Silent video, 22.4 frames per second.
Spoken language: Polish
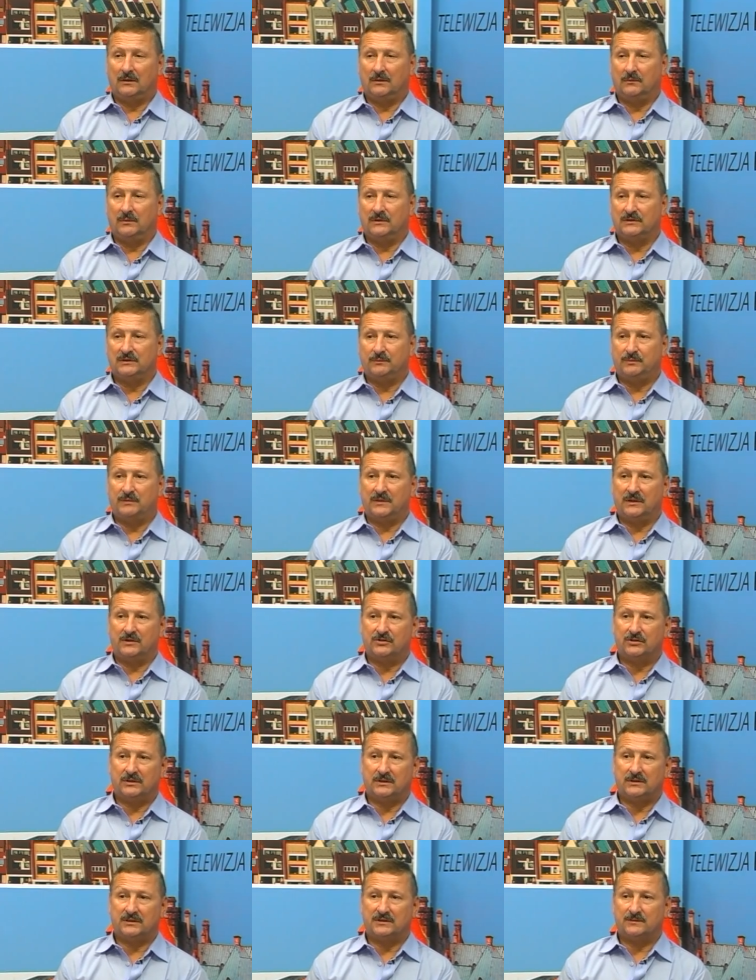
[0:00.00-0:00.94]
y, będzie
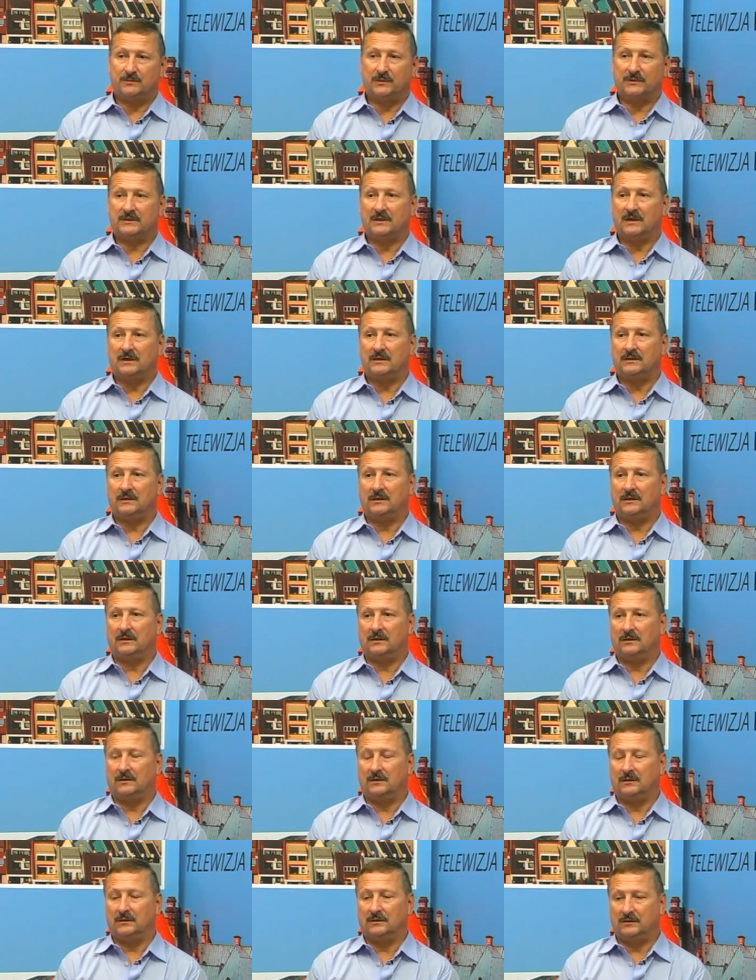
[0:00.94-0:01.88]
pierwsze takie spotkanie
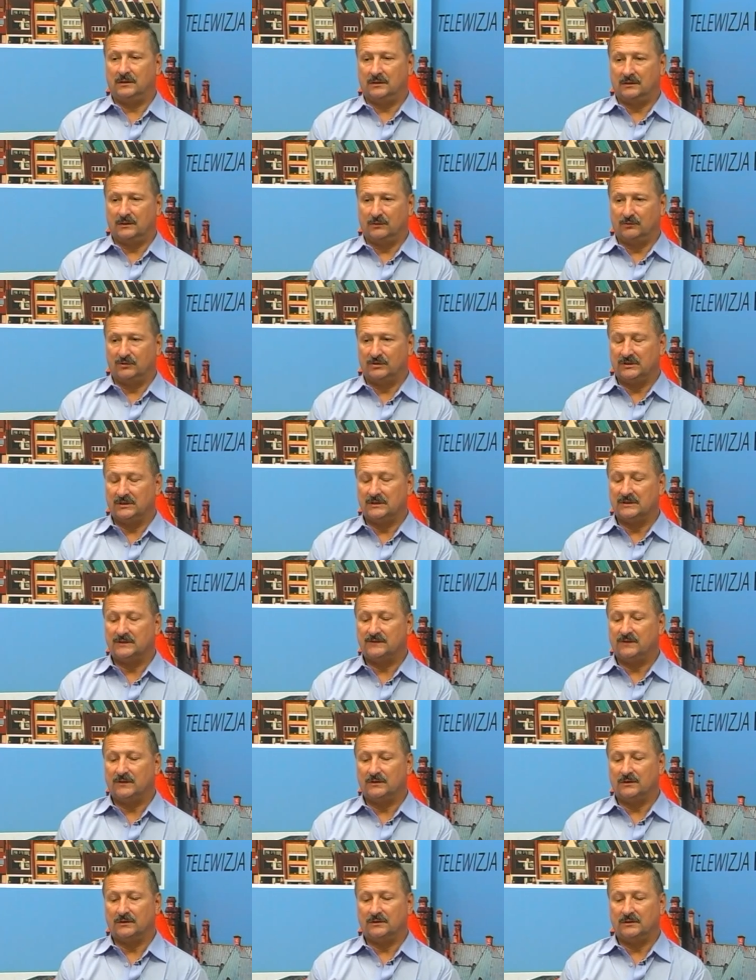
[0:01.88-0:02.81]
y, tych nauczycieli
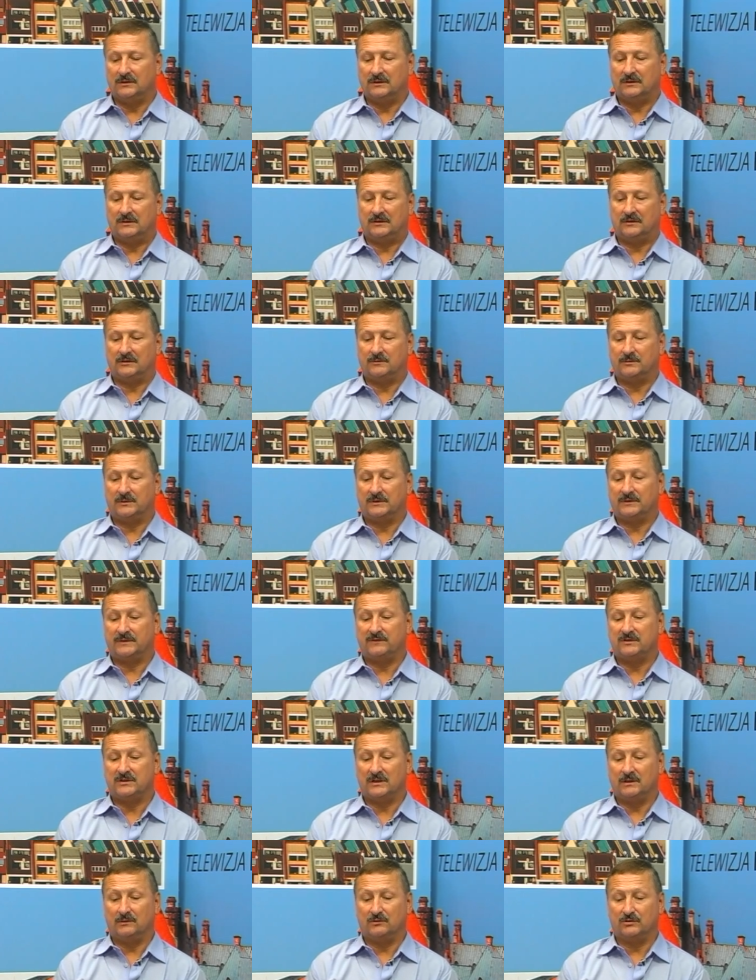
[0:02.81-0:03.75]
zwolnionych z
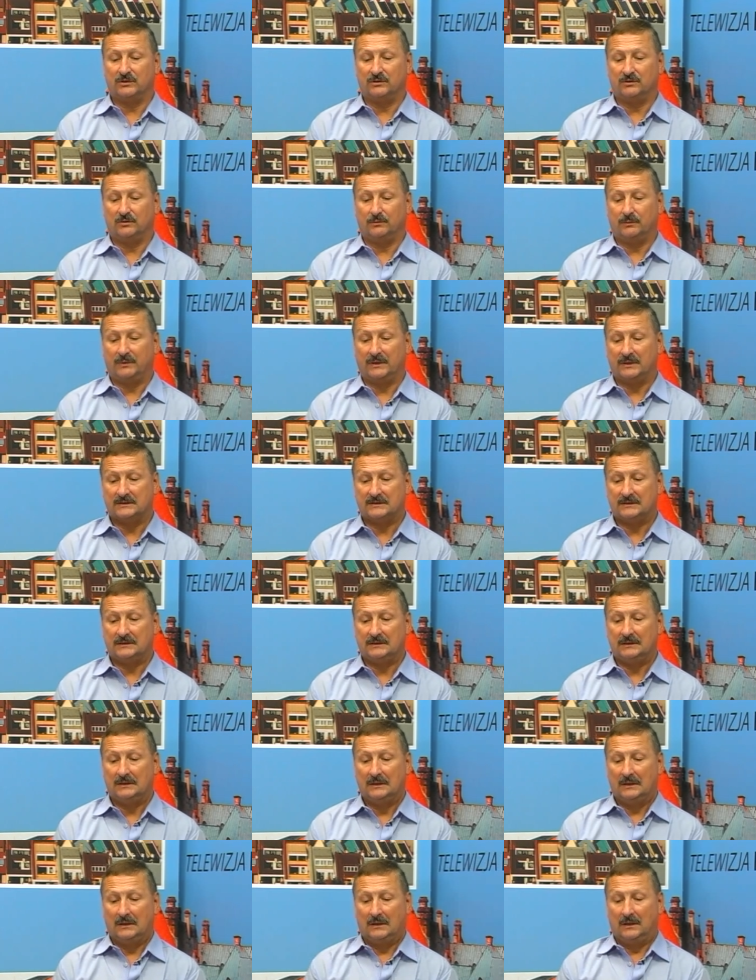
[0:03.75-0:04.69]
przedstawicielem Urzędu
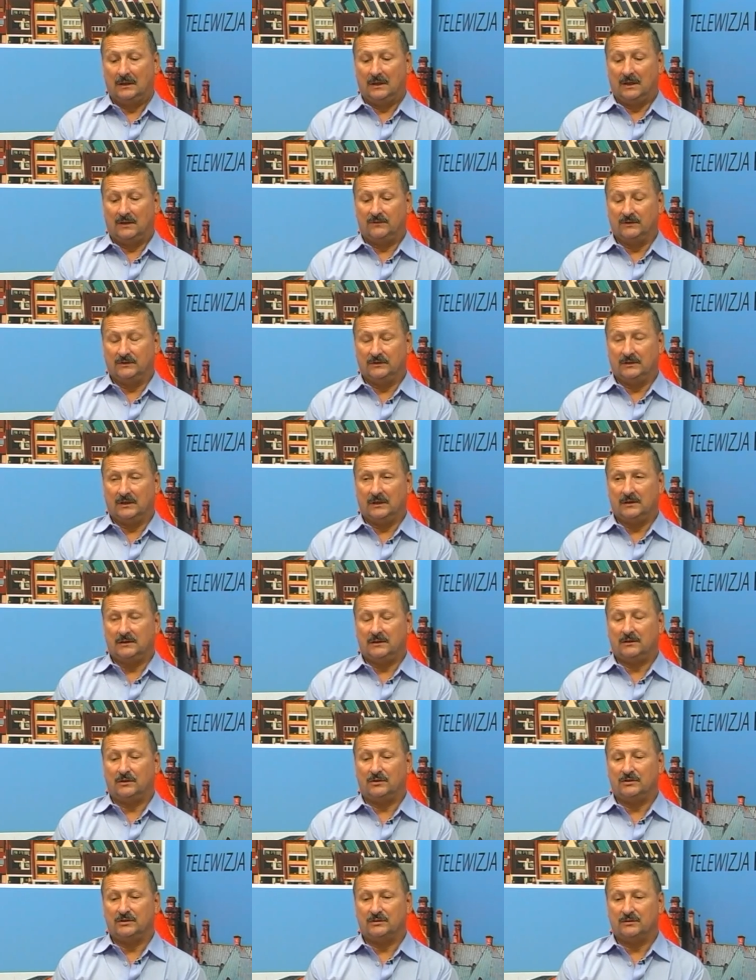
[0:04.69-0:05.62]
Pracy.
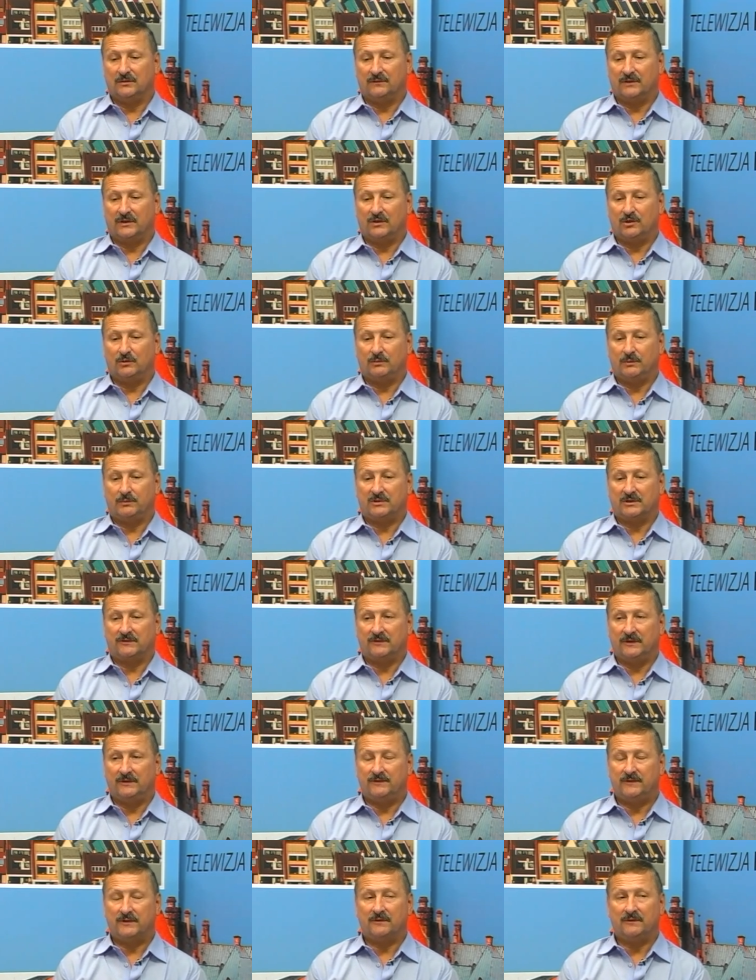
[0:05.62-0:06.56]
Ewentualnie chodzi tu w rachubę
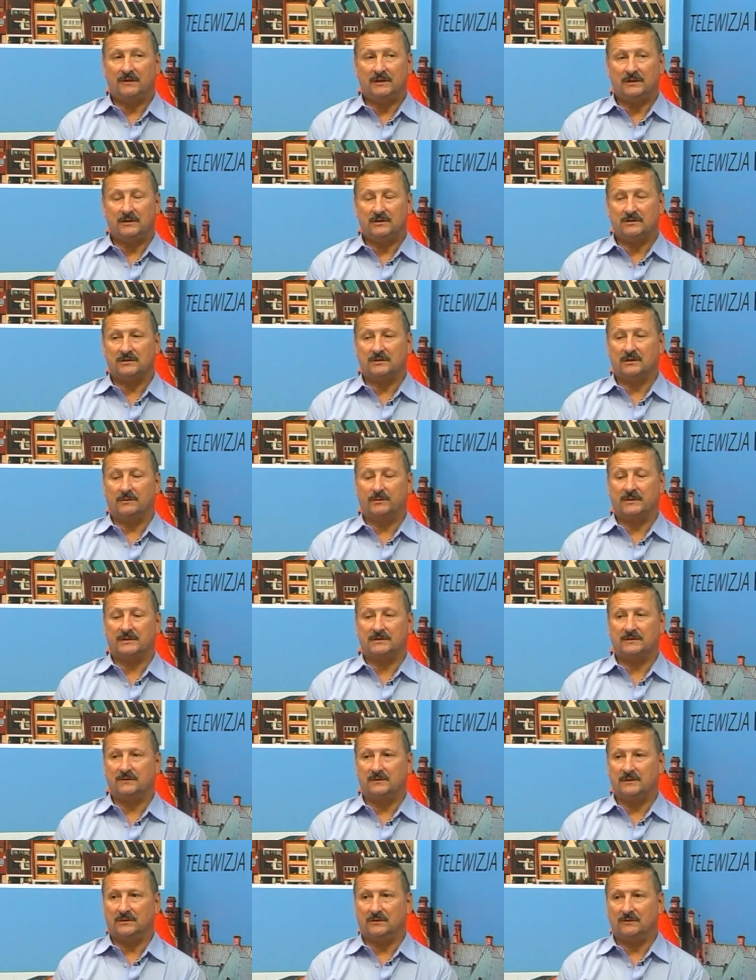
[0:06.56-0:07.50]
przekwalifikowanie się tych
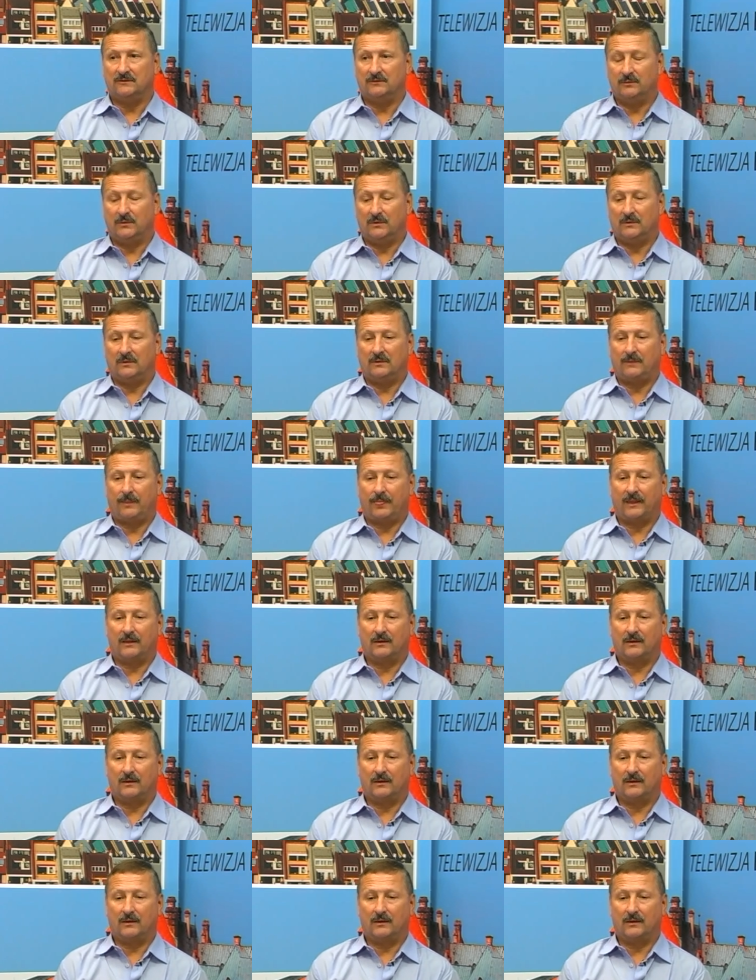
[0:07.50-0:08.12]
pracowników. Bo... A